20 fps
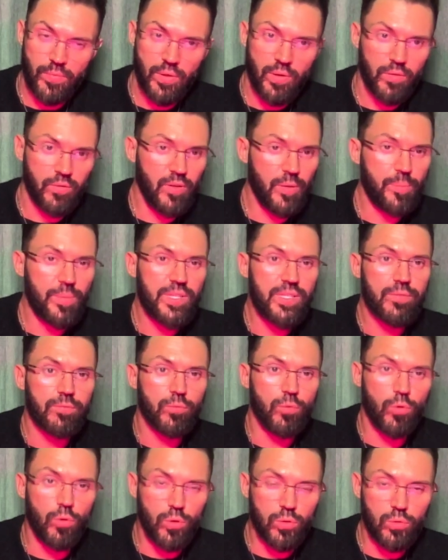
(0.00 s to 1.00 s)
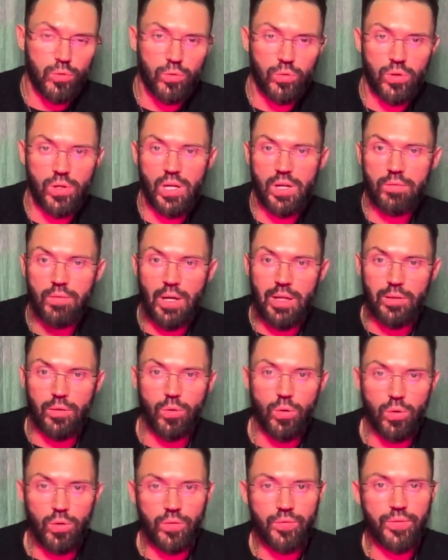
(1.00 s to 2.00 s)
выпить воду,
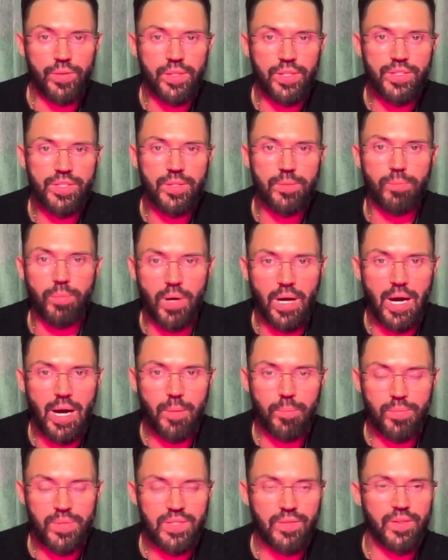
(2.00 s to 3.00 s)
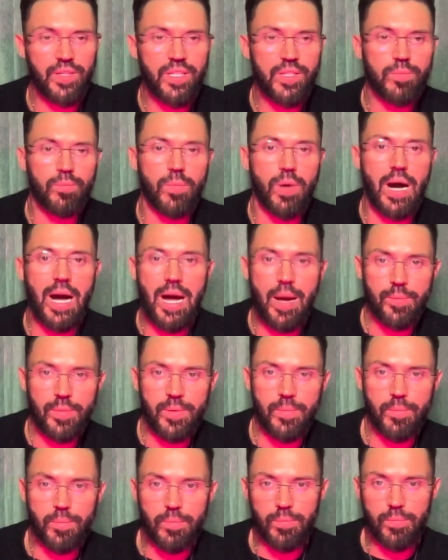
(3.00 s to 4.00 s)
корвалол, феназепам, позвонить
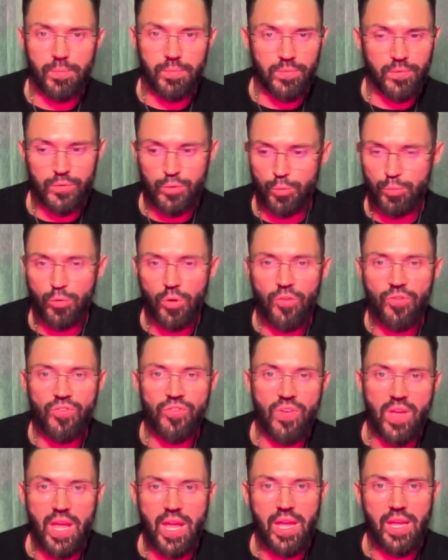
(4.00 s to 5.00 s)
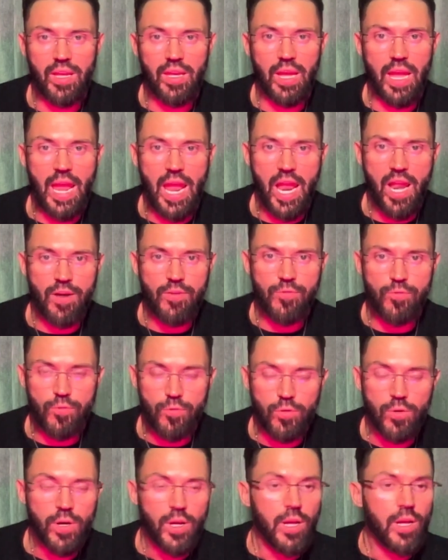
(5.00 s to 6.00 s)
маме, зубной фее,
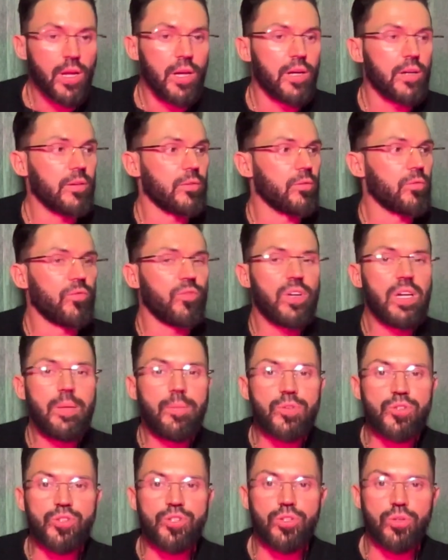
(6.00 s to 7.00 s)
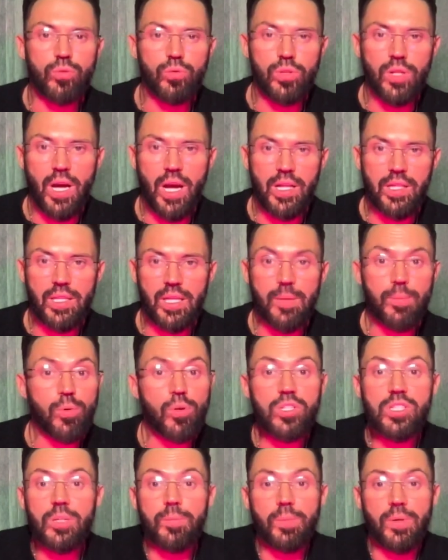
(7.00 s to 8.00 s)
эльфу, выбежать куда-то. Им
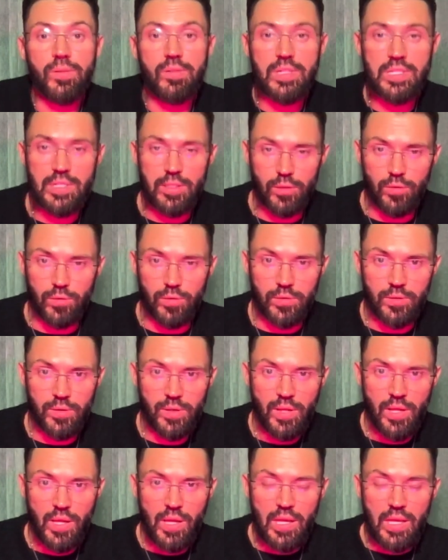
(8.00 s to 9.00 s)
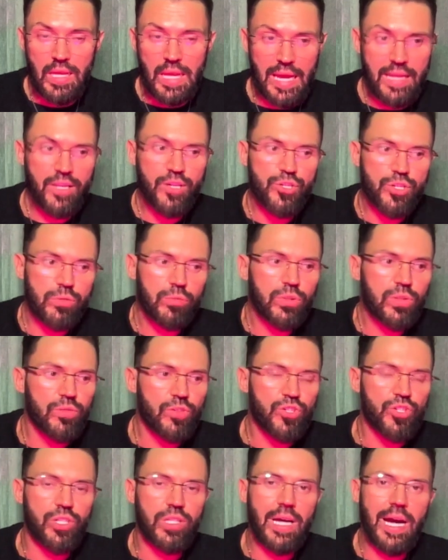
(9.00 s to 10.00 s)
просто повезло. И они живут в
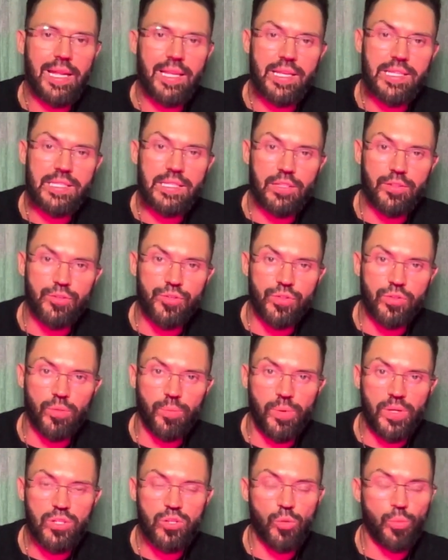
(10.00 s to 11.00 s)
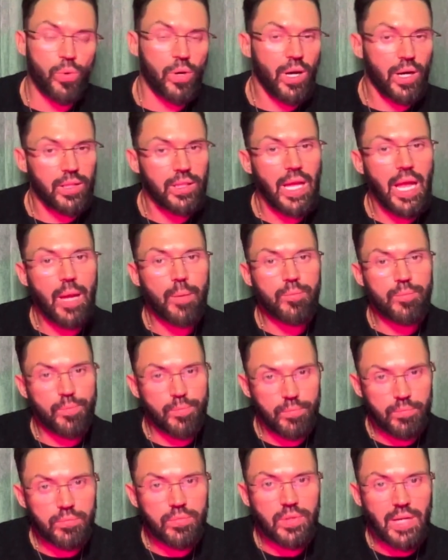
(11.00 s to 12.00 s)
ожидании следующего приступа, когда им
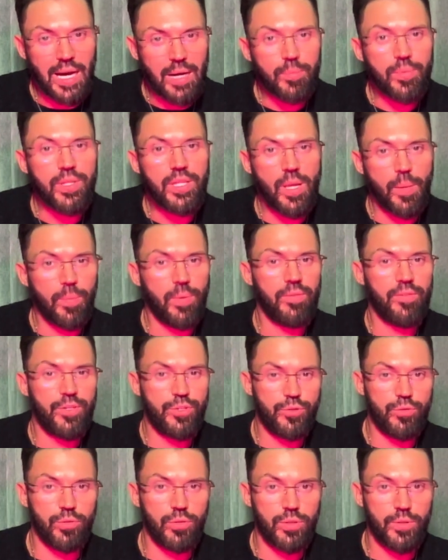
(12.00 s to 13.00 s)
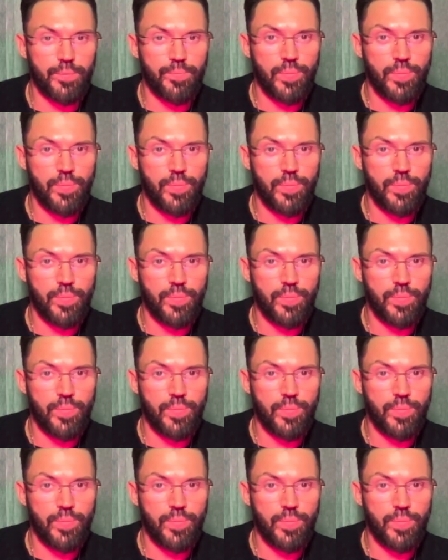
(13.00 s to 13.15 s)
как бы не повезет